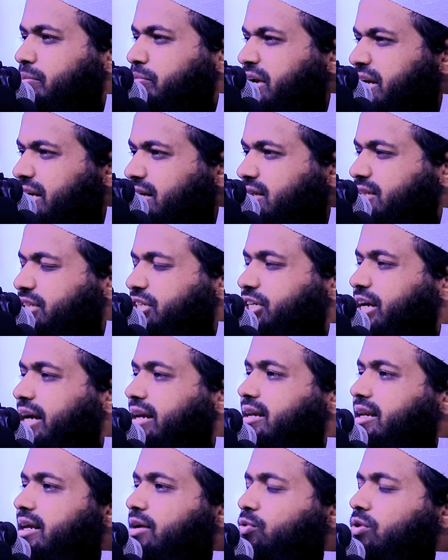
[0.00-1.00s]
মিন
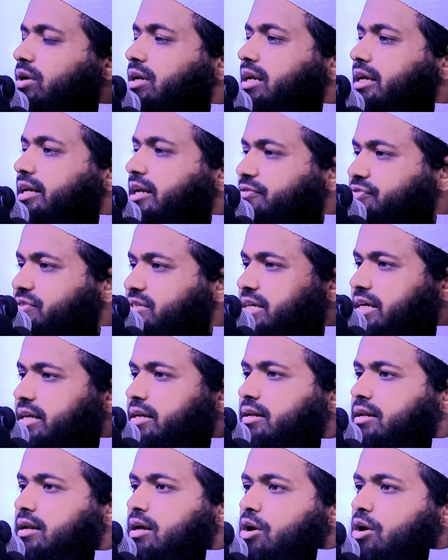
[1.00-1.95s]
শাররি কুল্লি নাফসিন